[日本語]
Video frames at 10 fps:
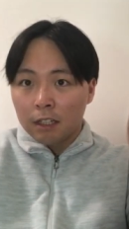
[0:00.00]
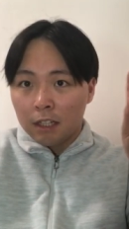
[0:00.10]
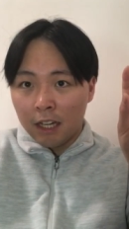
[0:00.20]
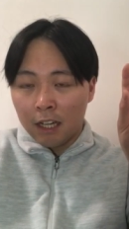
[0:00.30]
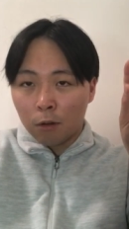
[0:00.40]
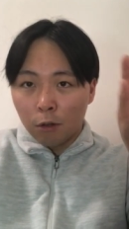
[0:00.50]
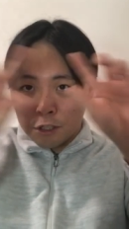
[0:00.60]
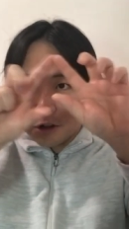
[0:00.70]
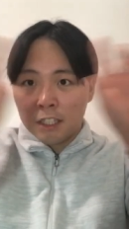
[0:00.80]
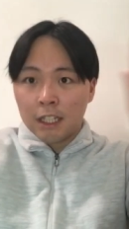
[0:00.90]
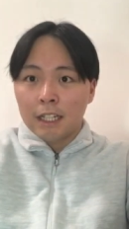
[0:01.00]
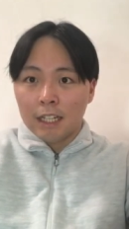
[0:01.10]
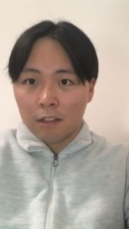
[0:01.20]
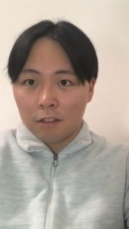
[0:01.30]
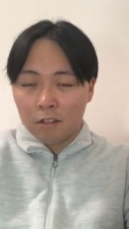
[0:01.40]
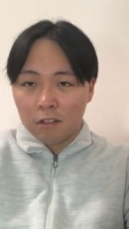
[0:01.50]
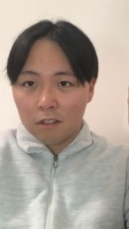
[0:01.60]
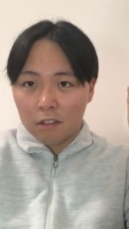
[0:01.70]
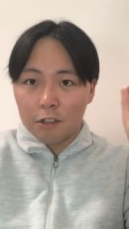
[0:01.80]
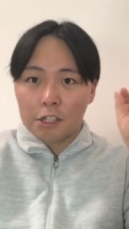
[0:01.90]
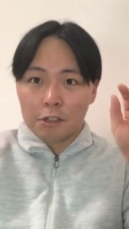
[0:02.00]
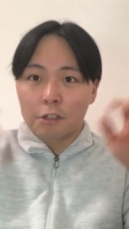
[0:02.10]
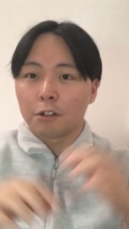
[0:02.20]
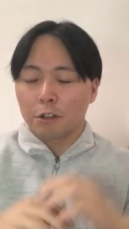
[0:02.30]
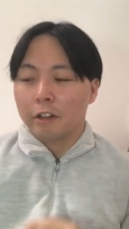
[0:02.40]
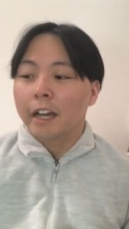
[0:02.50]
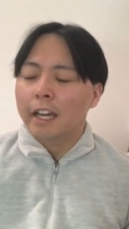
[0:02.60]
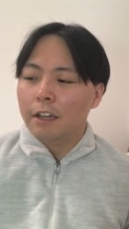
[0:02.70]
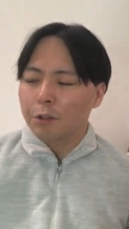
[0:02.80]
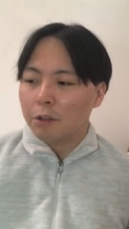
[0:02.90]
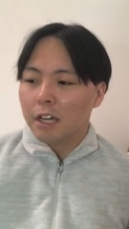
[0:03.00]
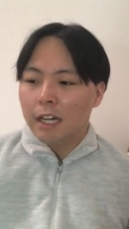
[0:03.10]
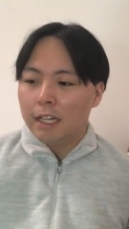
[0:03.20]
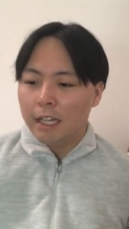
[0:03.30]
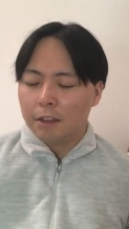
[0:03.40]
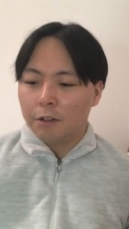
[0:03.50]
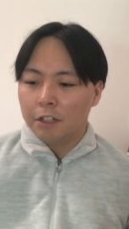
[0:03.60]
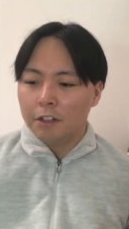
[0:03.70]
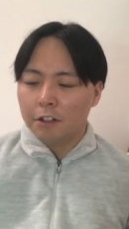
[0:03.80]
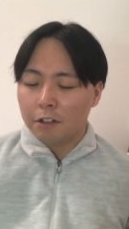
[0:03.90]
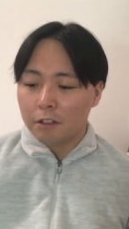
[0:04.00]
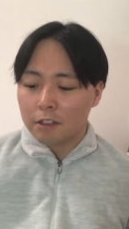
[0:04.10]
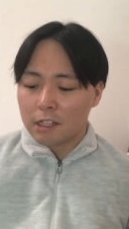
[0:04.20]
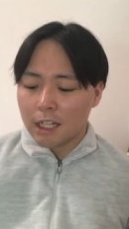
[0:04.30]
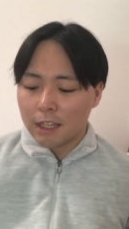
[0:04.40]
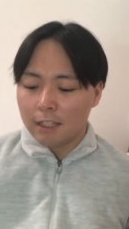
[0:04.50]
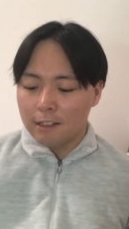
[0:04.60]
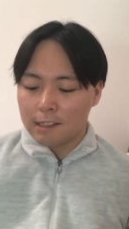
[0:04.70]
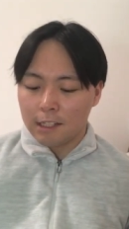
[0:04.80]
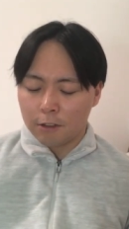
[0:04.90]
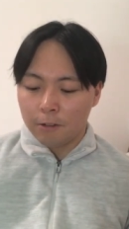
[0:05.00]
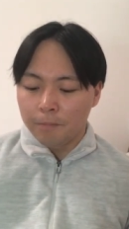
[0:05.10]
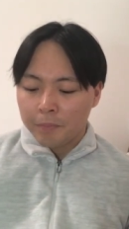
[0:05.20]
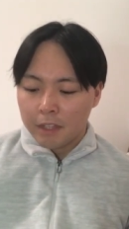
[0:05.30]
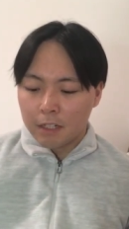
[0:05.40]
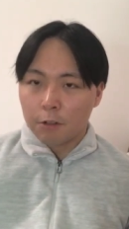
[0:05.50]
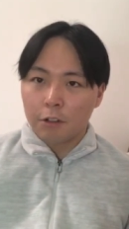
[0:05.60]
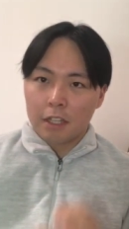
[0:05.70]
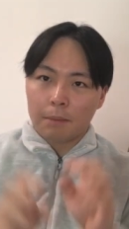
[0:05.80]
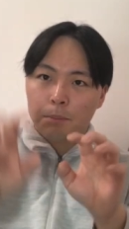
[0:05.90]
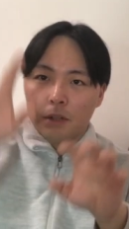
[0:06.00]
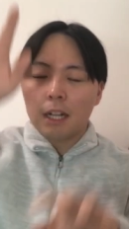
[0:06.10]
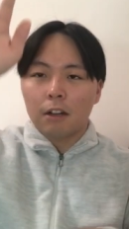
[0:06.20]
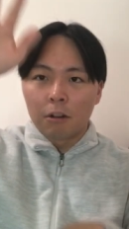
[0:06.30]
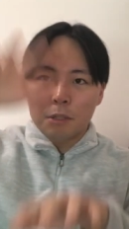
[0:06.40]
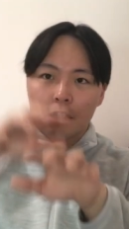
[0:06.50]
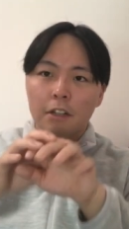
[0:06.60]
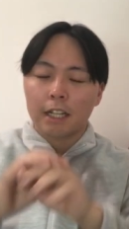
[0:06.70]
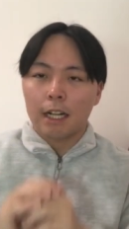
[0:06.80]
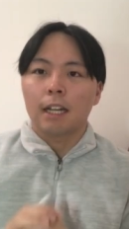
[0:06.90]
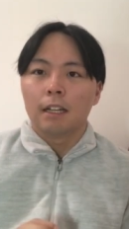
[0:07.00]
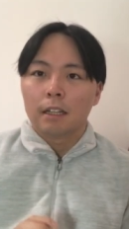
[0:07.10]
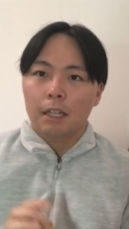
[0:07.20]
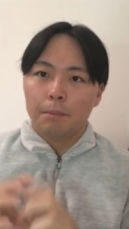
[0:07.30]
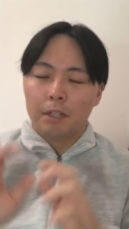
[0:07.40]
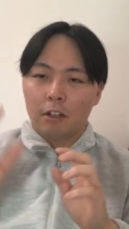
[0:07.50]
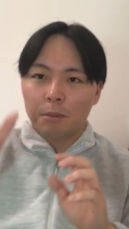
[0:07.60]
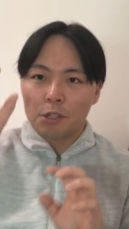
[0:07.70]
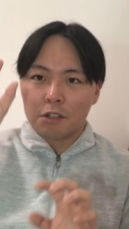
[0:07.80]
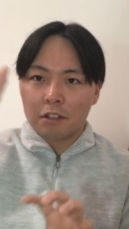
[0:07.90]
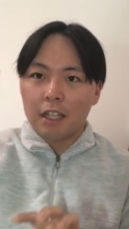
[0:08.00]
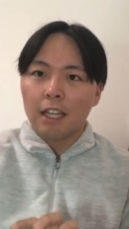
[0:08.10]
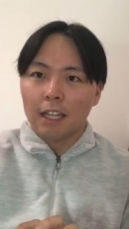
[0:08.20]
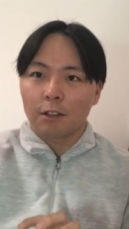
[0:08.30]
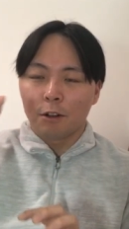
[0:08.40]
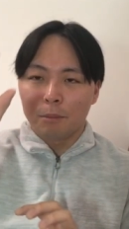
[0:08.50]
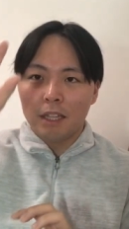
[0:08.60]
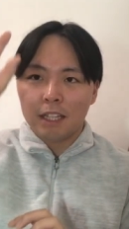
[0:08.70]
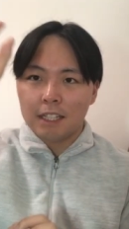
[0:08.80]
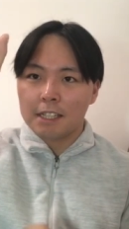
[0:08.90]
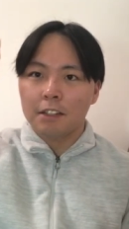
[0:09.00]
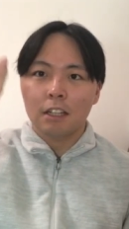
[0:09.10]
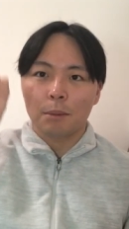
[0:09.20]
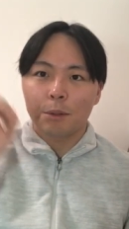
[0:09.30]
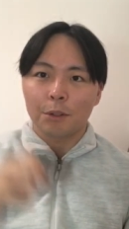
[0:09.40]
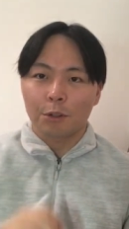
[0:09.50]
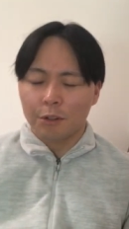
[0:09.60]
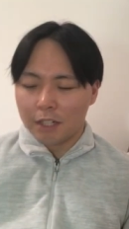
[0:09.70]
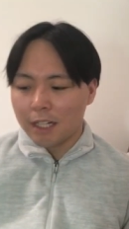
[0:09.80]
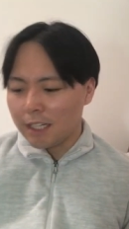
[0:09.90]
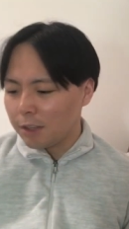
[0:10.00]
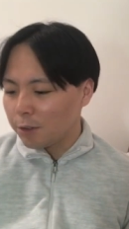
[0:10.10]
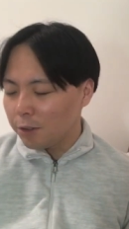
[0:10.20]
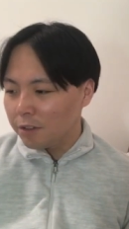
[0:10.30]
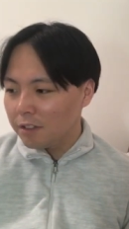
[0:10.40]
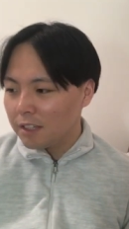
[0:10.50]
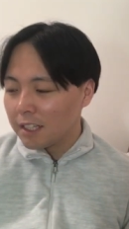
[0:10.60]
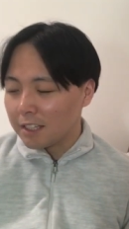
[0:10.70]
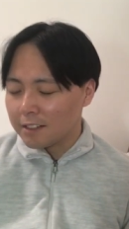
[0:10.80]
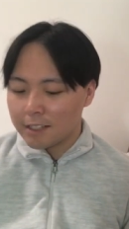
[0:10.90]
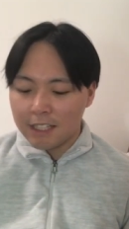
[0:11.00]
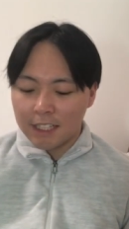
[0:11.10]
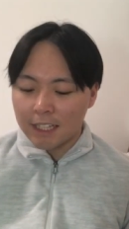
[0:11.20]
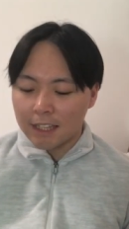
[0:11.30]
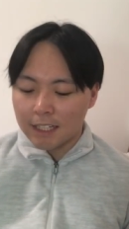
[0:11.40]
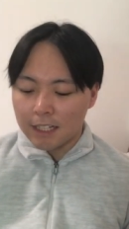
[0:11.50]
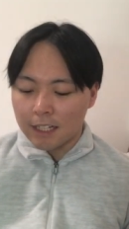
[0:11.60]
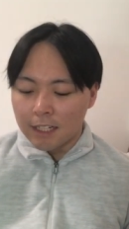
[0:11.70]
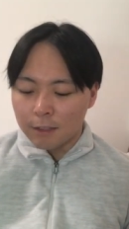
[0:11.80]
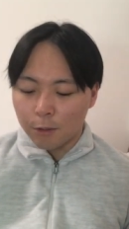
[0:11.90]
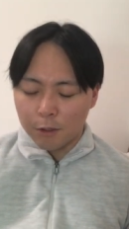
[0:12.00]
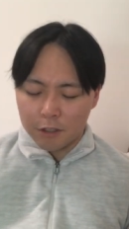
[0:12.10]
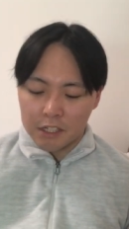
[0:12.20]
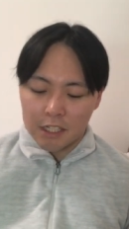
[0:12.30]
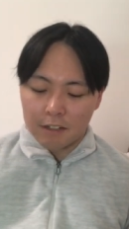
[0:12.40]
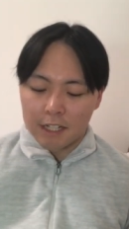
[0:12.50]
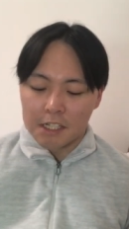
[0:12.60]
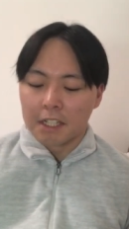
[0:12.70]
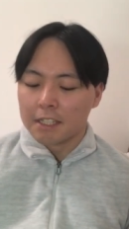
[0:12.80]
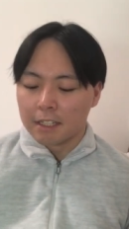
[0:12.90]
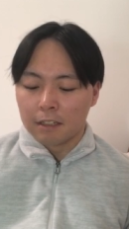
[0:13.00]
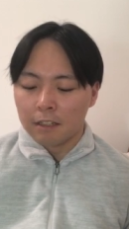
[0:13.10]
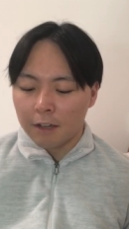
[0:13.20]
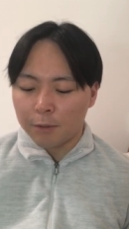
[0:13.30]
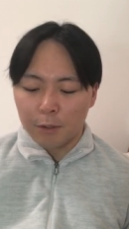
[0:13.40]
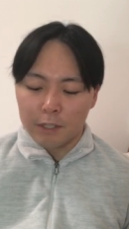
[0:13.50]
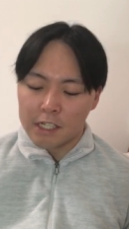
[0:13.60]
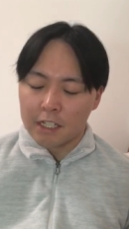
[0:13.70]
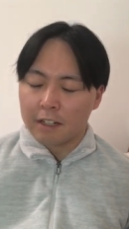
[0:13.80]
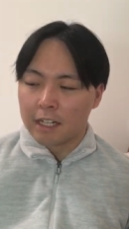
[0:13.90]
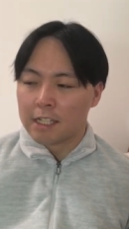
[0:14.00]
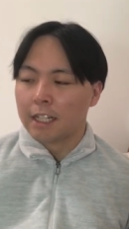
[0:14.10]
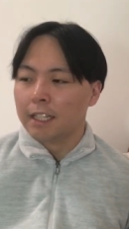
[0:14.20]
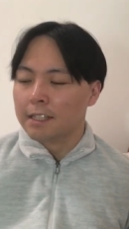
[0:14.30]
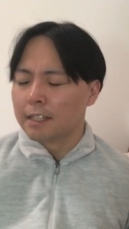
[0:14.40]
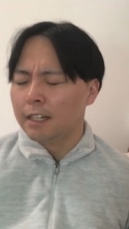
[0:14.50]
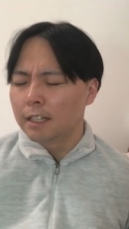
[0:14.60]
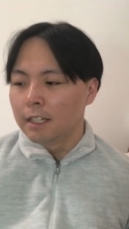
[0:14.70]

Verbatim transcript: えー、高尚な、えっと、四字熟語とか英語とか、えっと、いろいろ使ってるツイートでこのギャップが面白いからギャップが面白くて、えっと、みんな偽ユタボンのことが、えっと、なんて好きになったから登録してるわけじゃないですか、えー、フォローしてるわけじゃないですか。